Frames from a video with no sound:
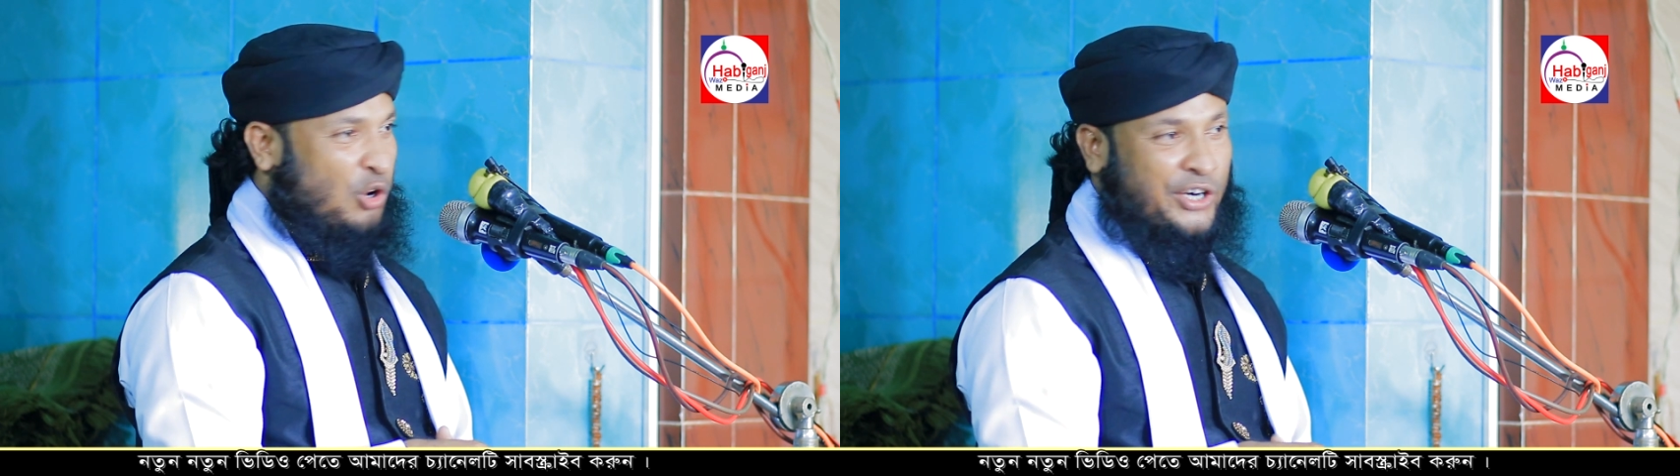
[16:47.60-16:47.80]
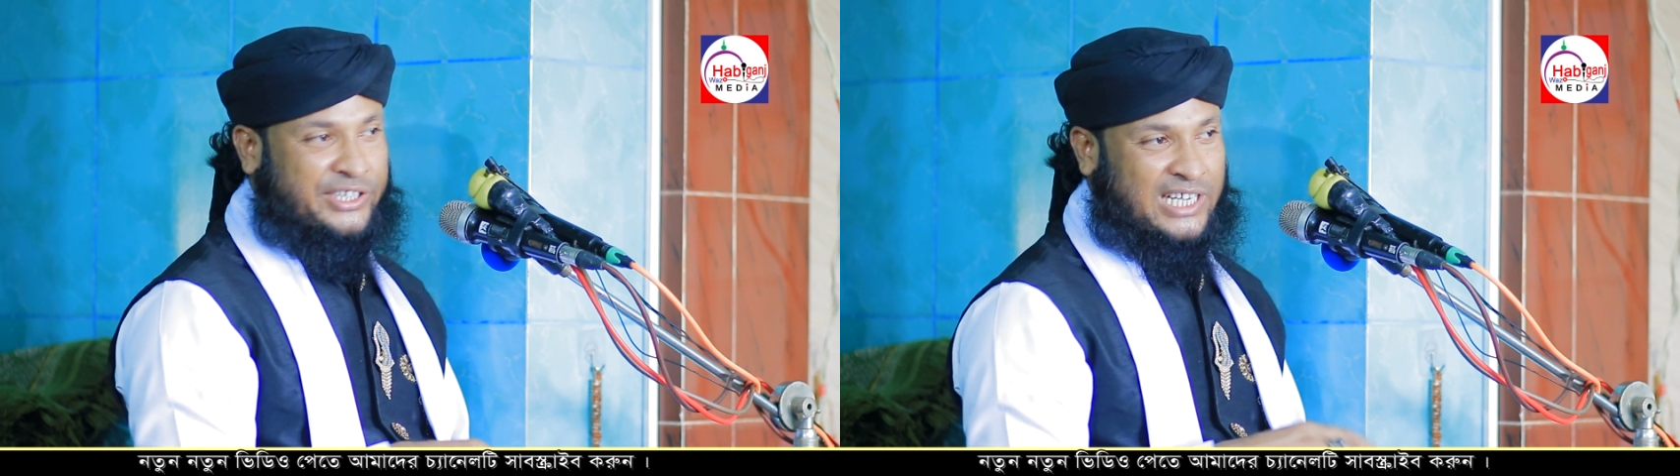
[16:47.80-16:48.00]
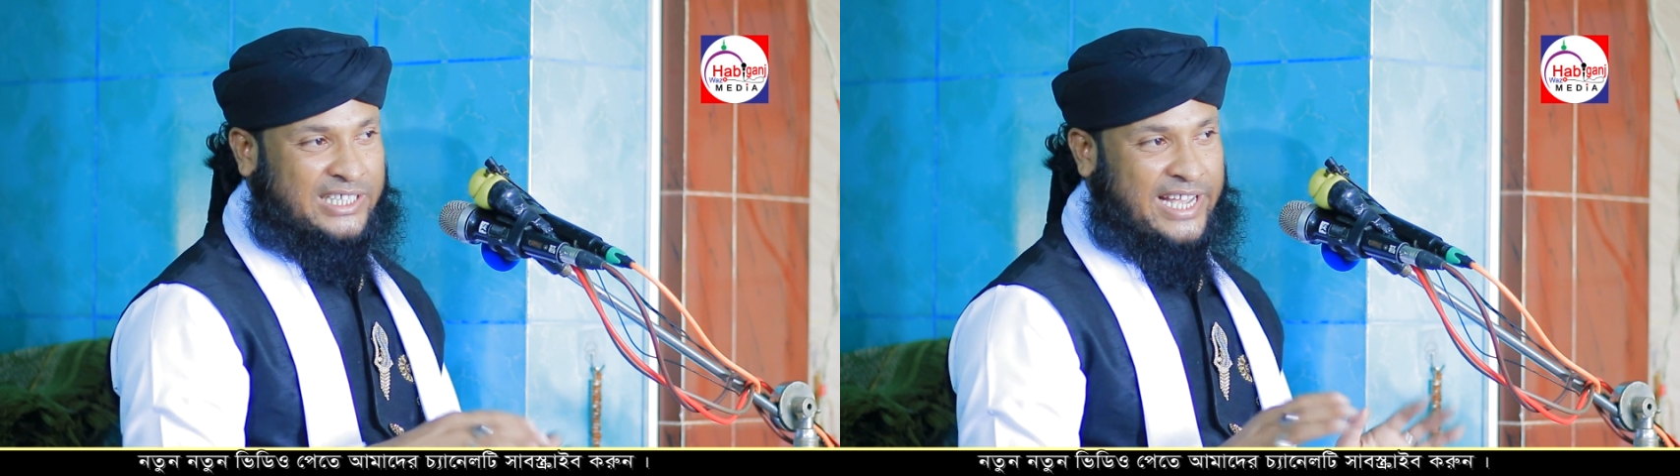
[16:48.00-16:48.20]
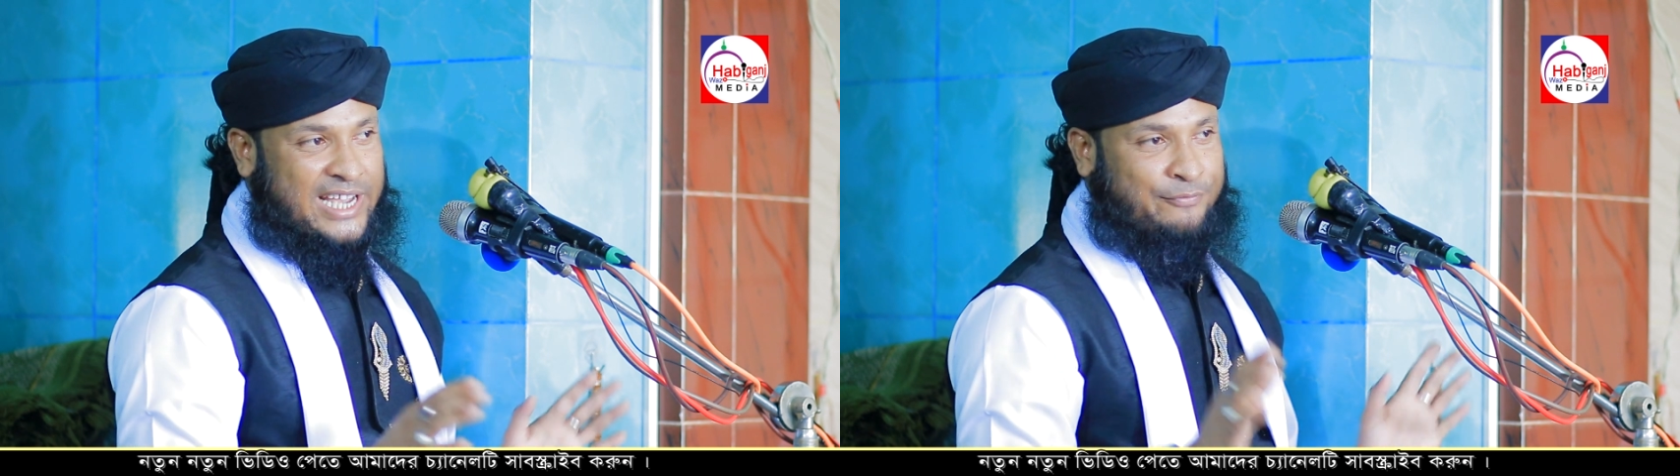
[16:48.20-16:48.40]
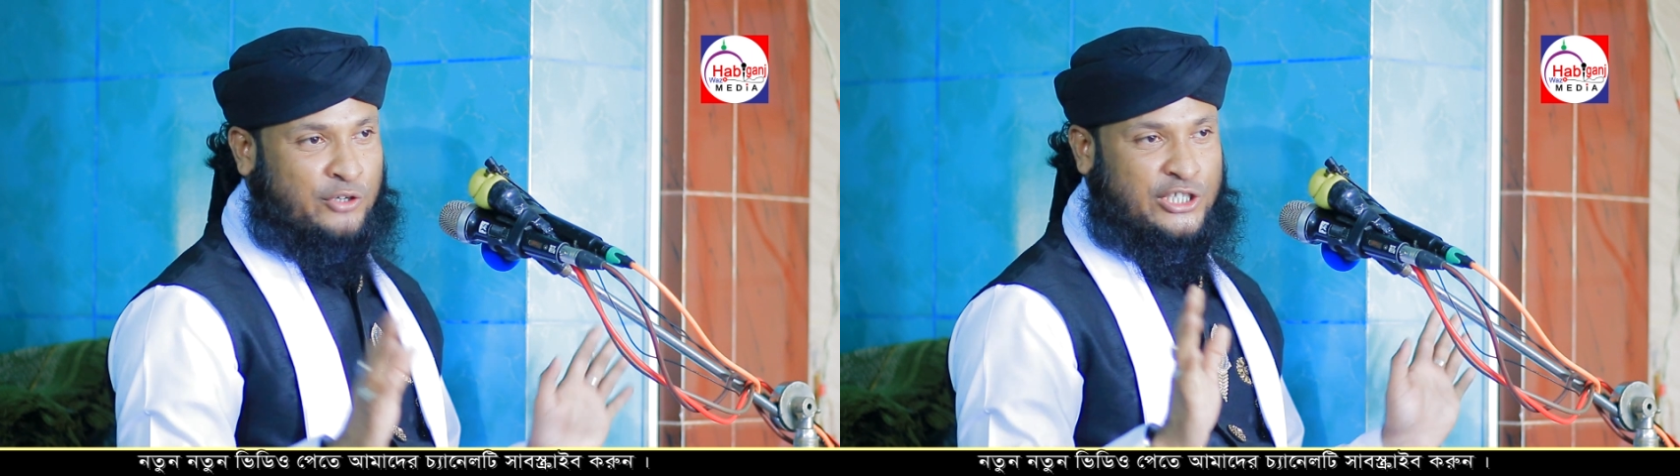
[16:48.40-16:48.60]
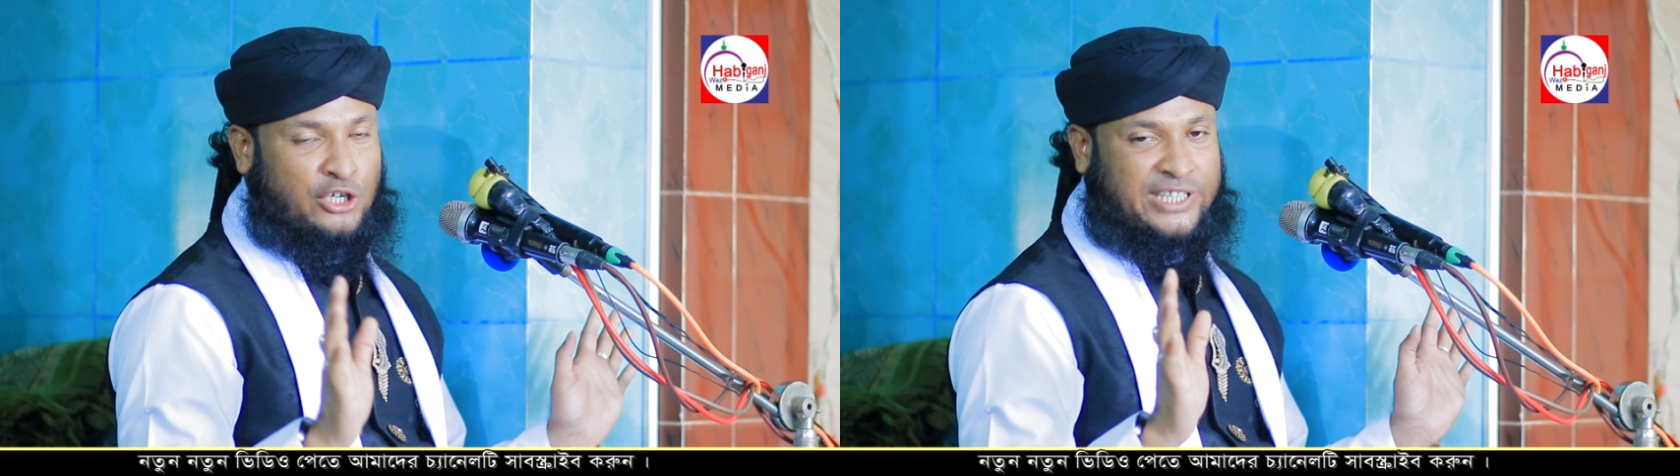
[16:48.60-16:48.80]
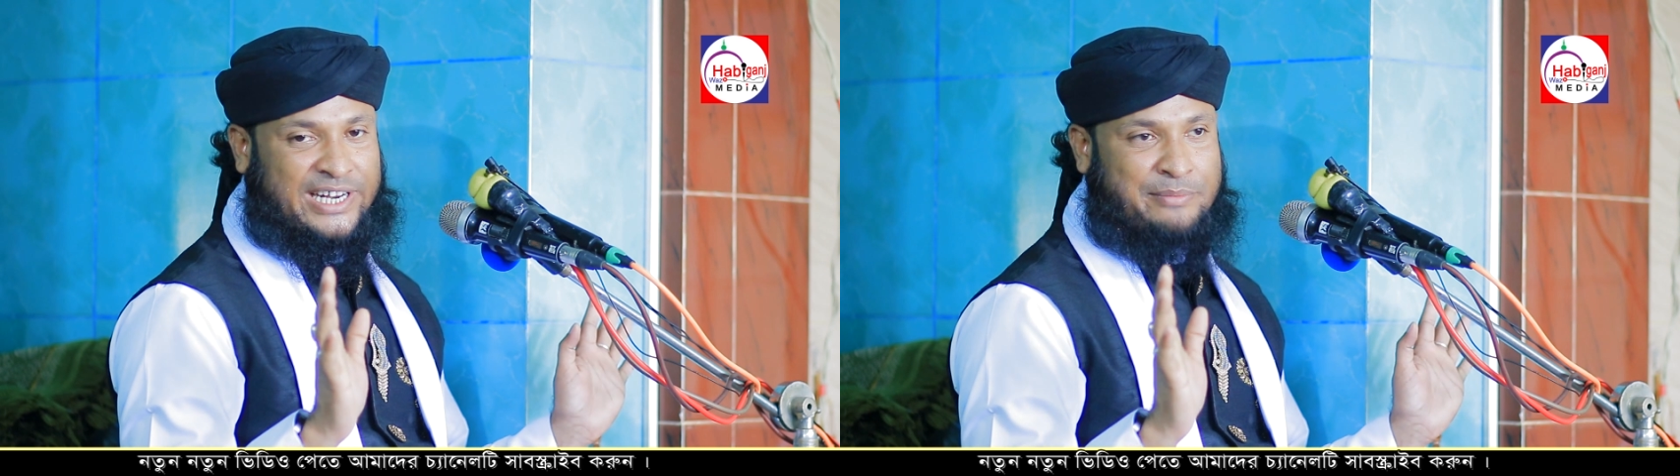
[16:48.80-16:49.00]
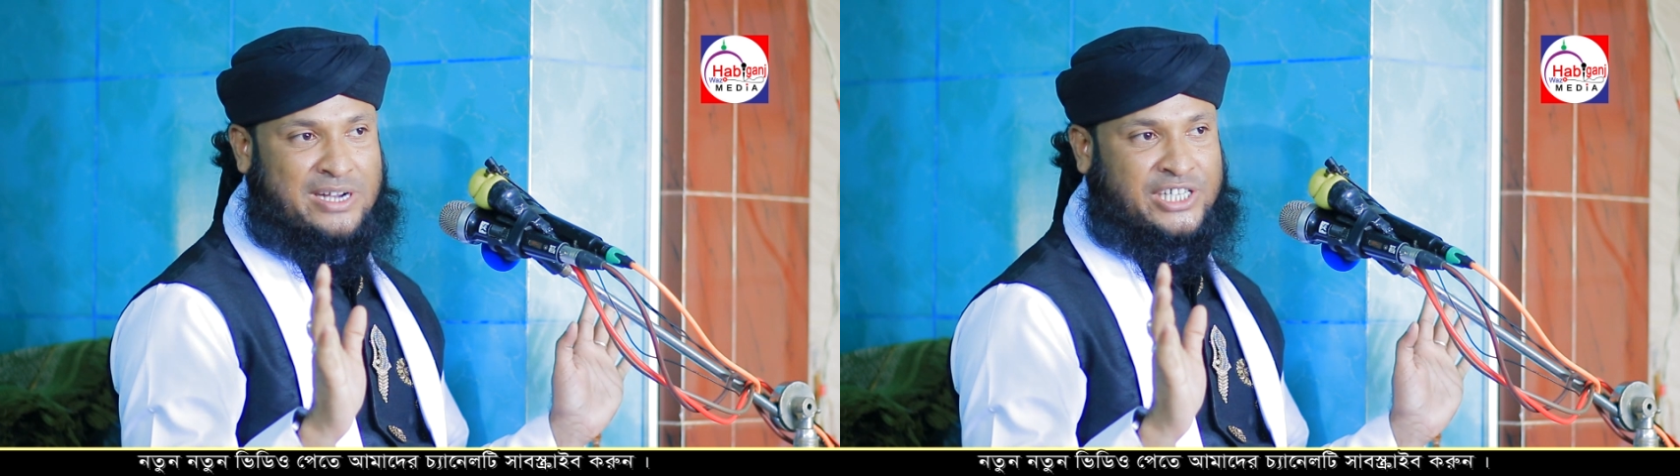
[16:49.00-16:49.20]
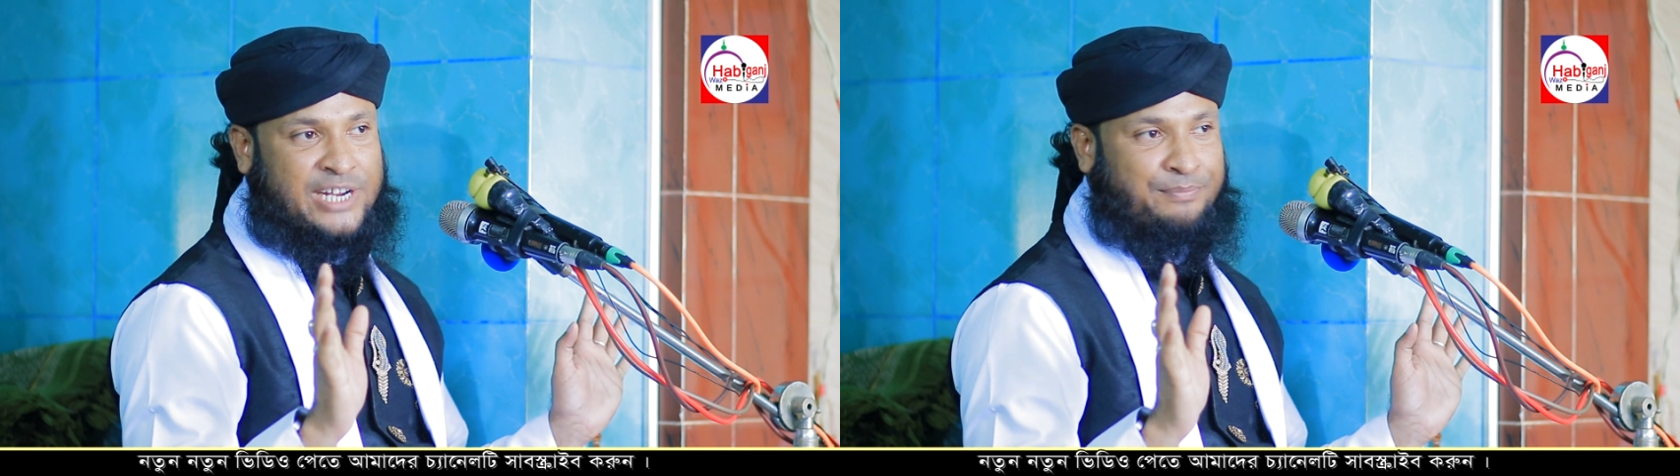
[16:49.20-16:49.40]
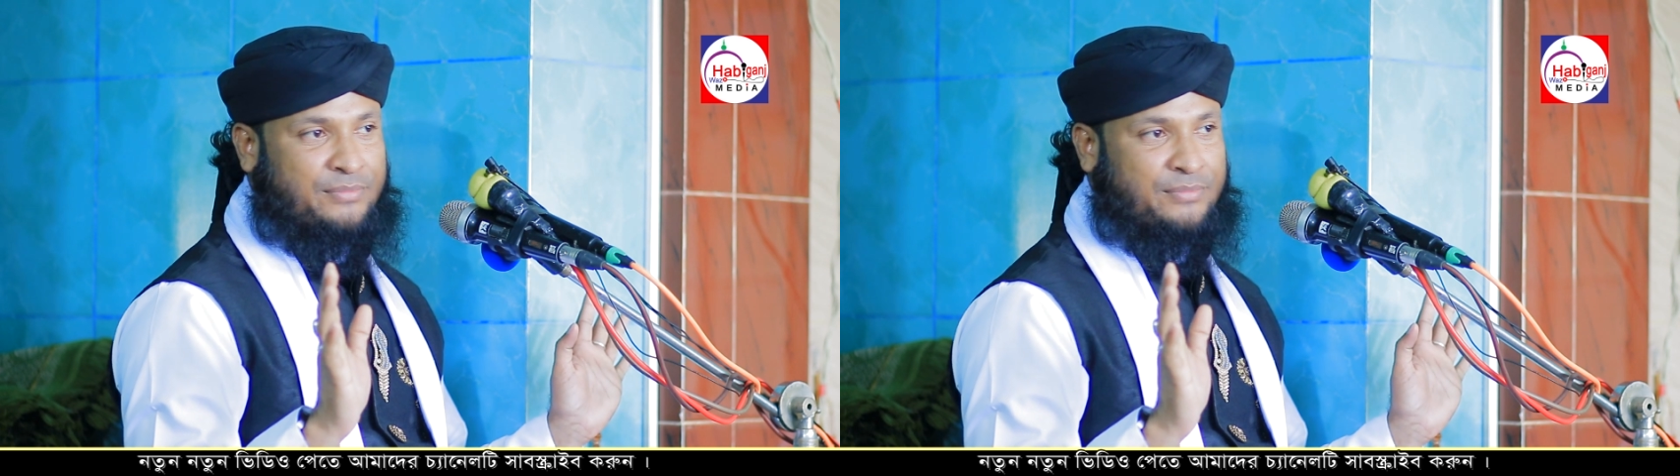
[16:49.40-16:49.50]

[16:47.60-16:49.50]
অর্থাৎ এই ফজিলতের মাসে